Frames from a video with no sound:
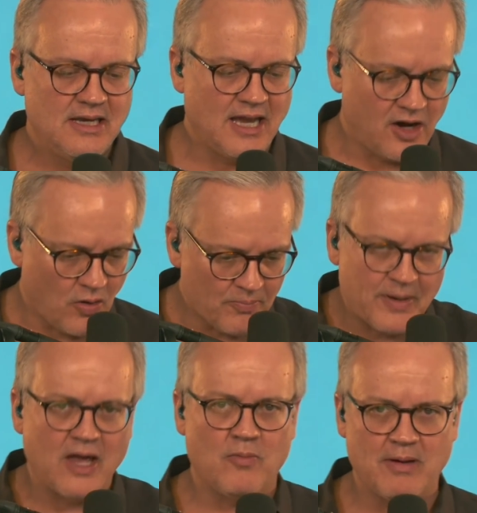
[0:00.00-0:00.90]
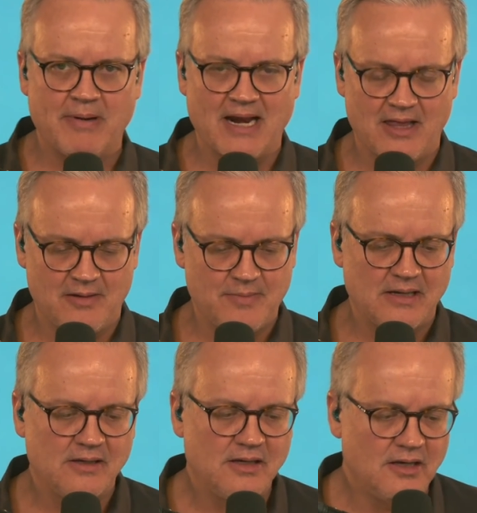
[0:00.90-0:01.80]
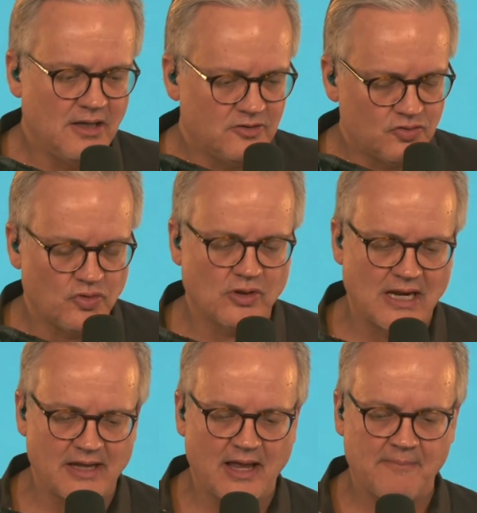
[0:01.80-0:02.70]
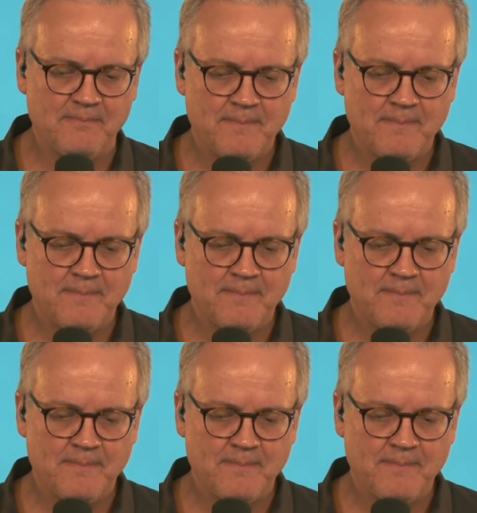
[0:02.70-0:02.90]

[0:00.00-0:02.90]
que rompieron mi paradigma en su totalidad.